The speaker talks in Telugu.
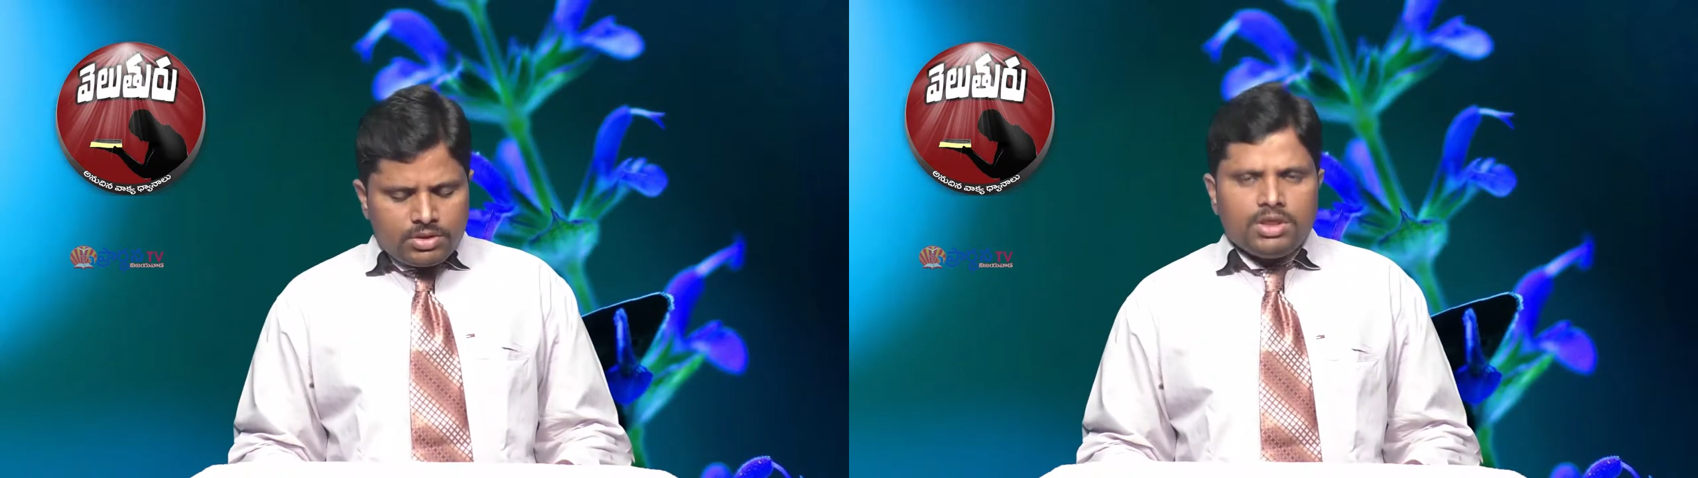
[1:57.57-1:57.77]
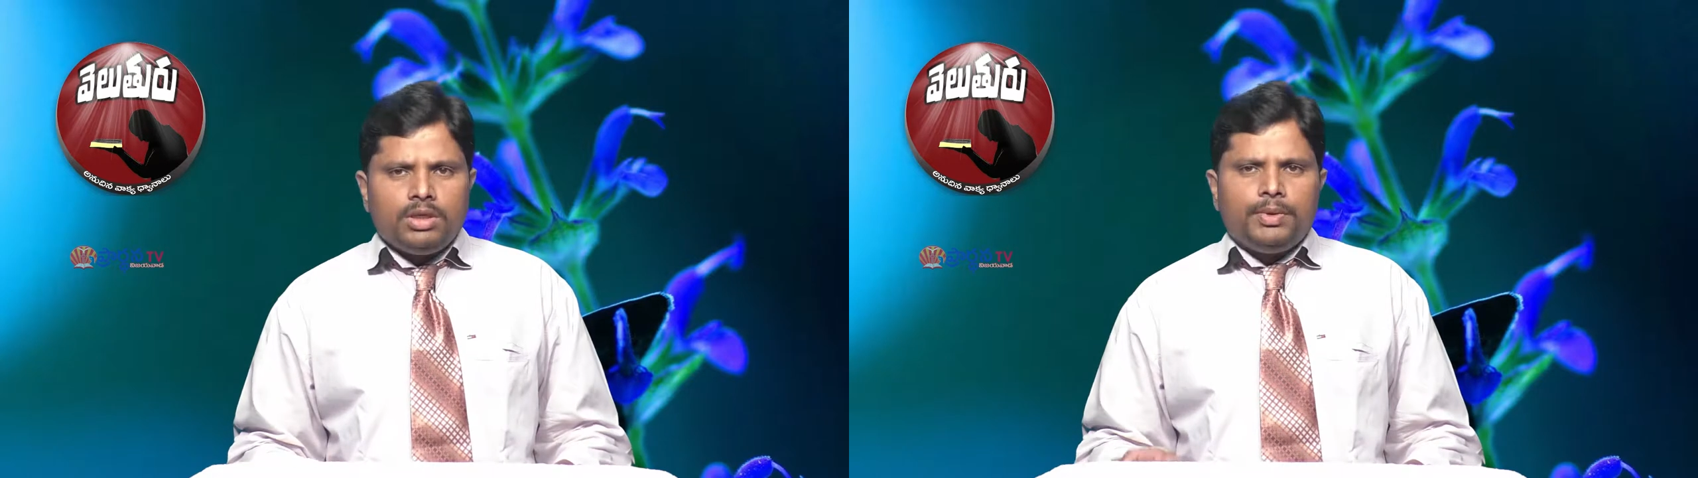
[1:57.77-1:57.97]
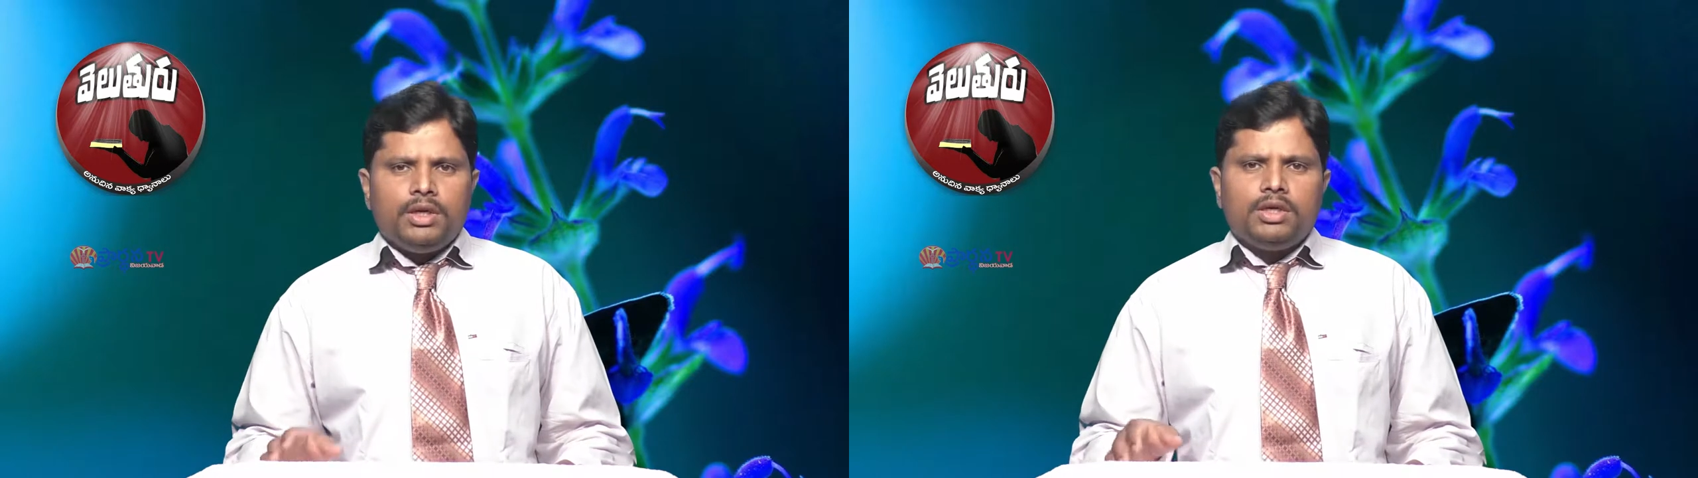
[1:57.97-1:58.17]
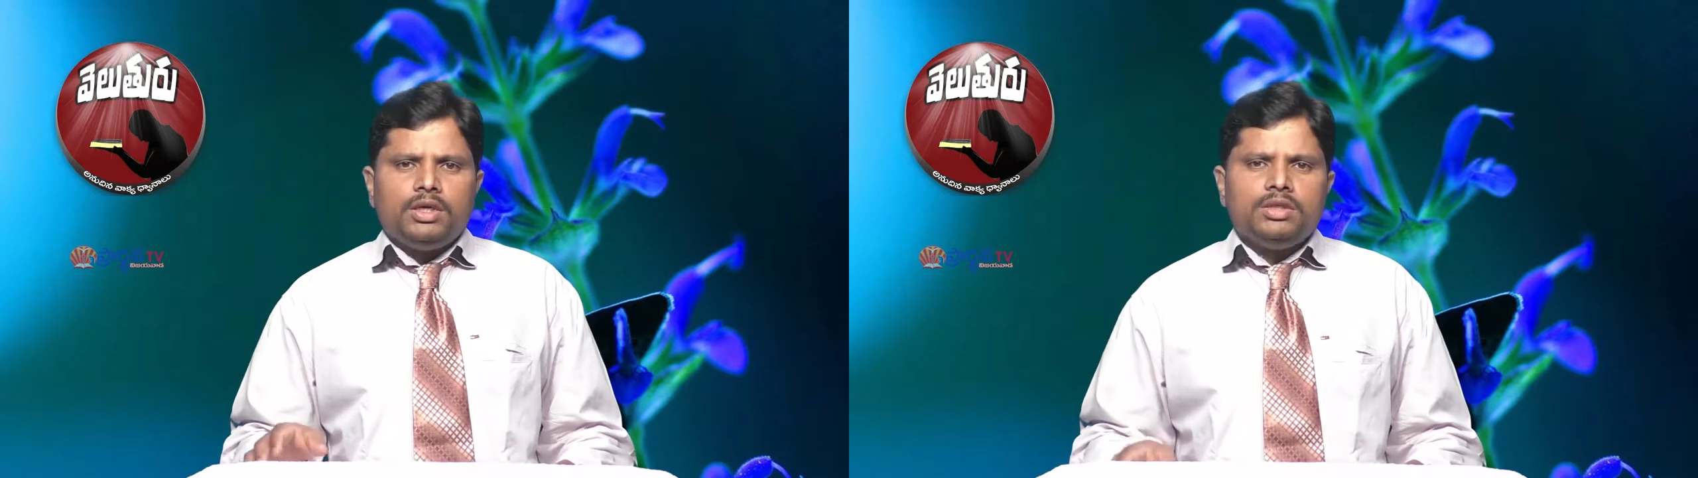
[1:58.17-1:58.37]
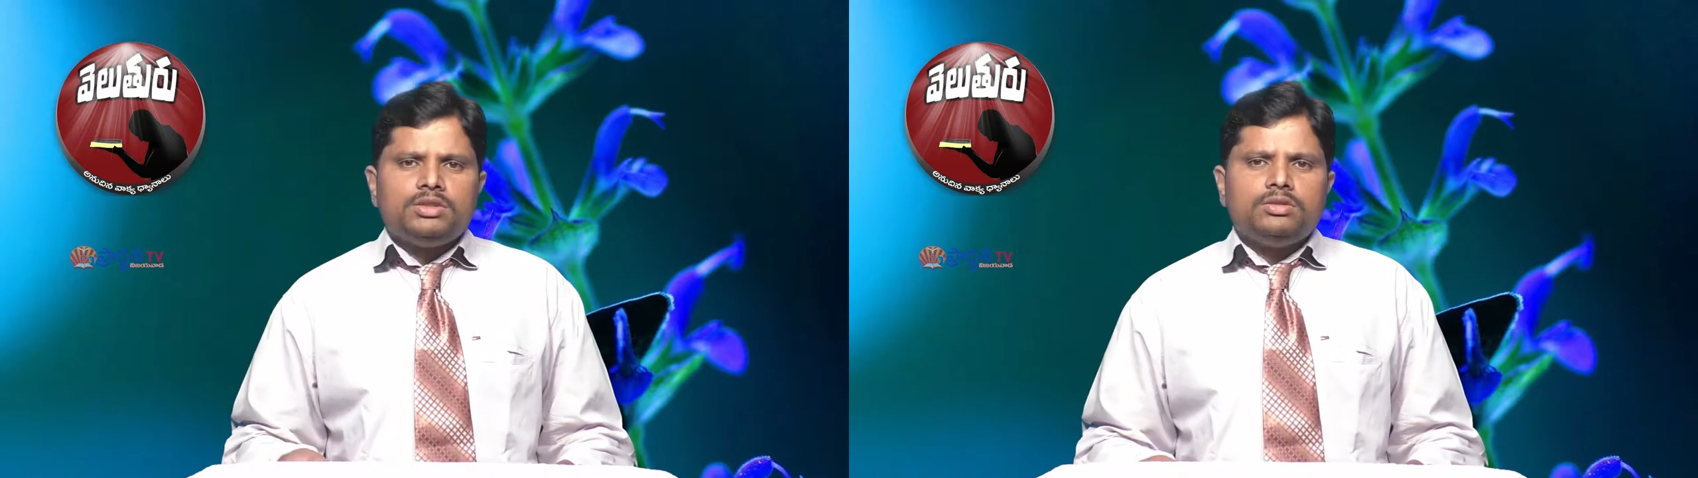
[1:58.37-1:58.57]

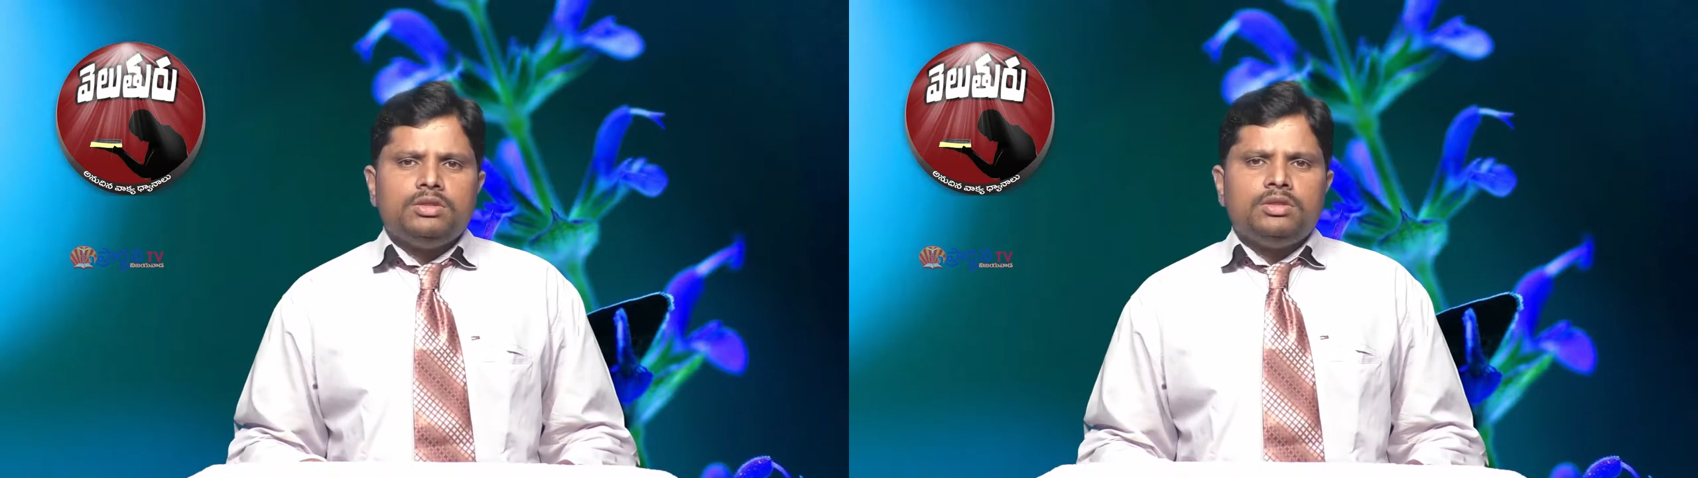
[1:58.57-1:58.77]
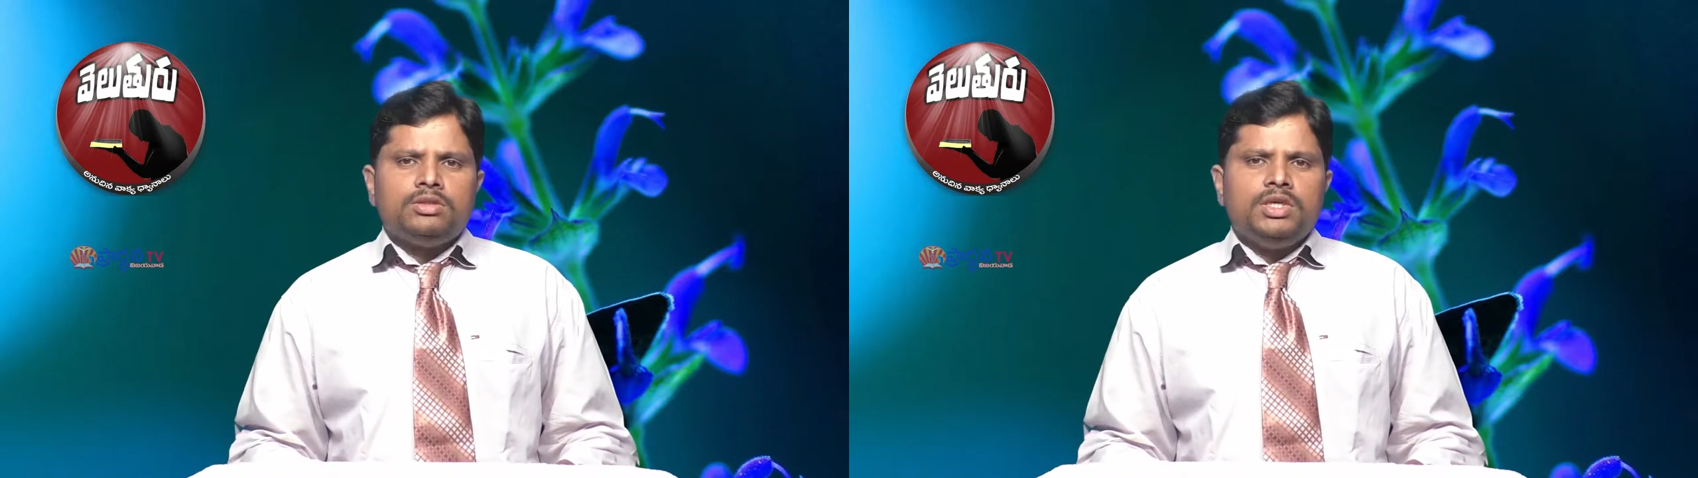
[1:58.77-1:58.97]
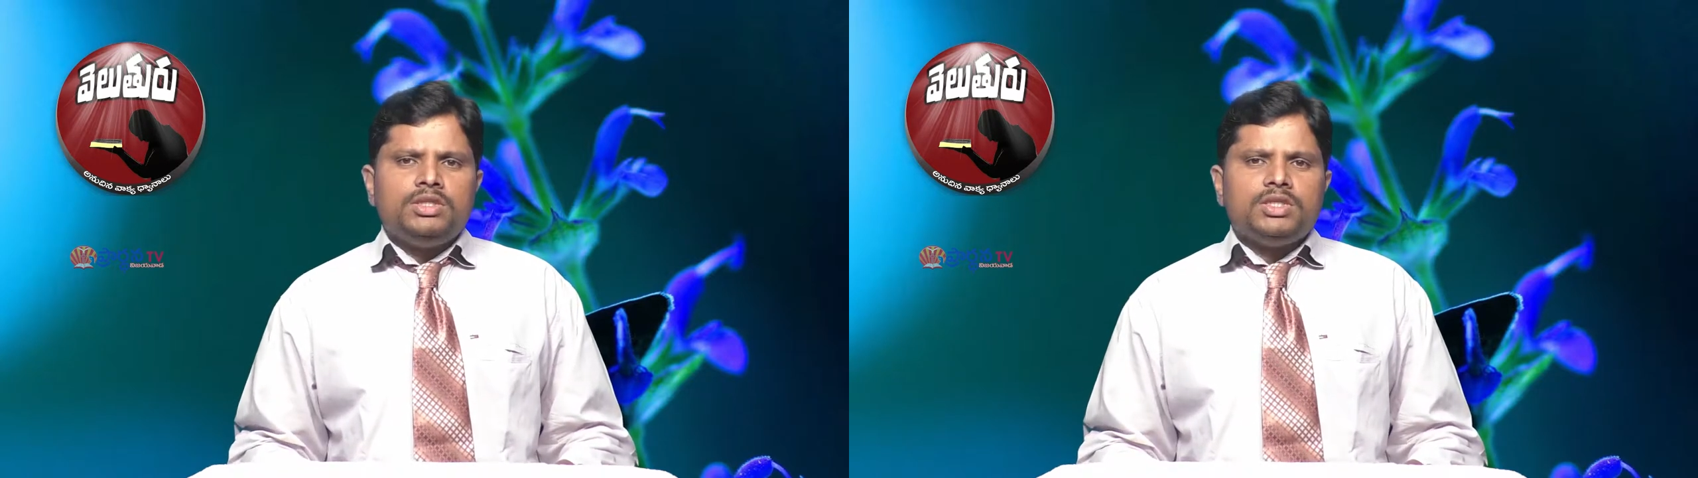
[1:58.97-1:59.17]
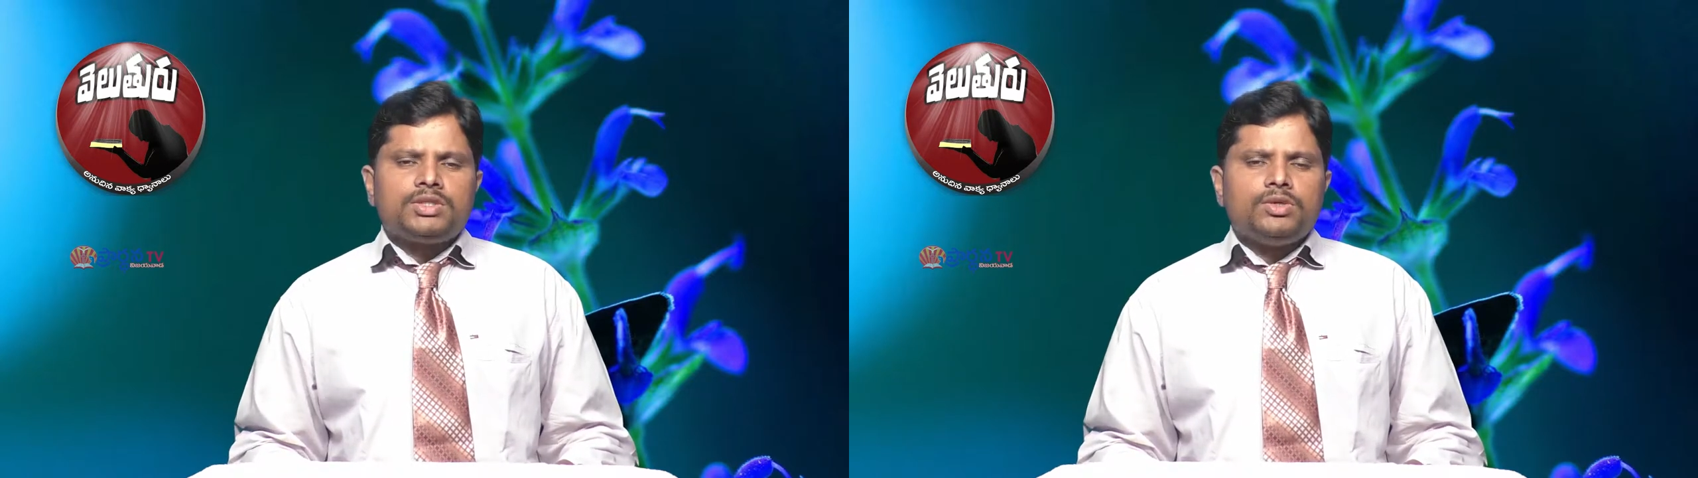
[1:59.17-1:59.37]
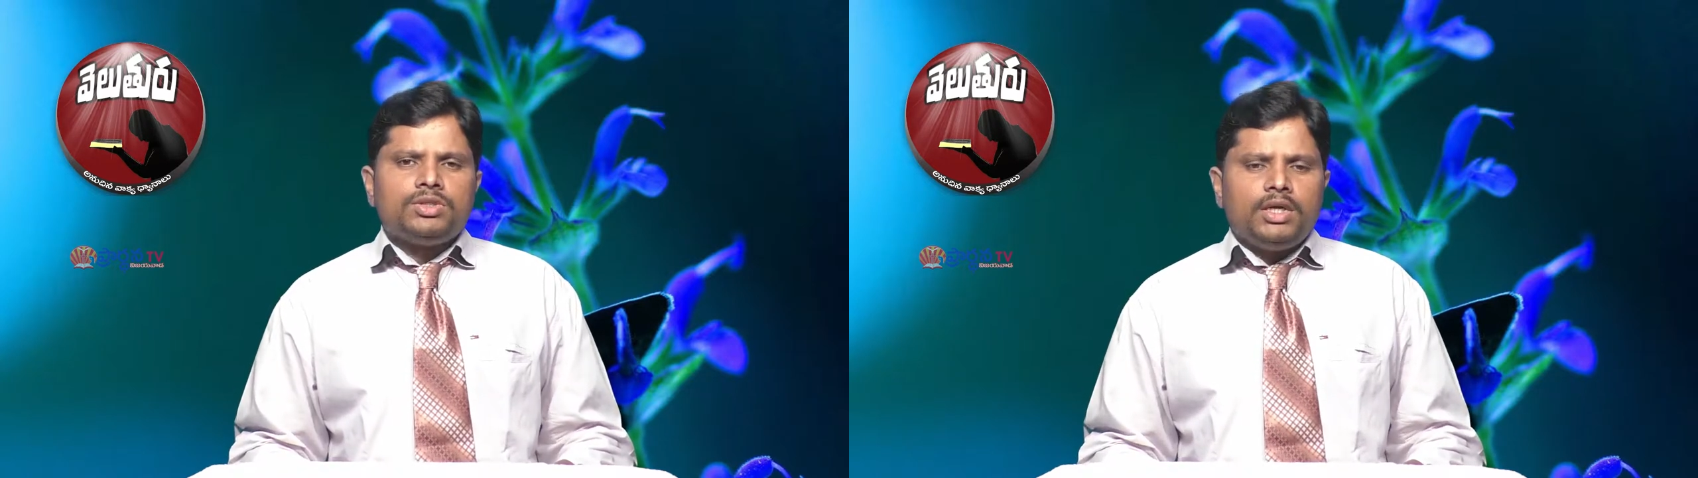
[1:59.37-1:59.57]
చిన్నపిల్లలకి చర్చెస్లో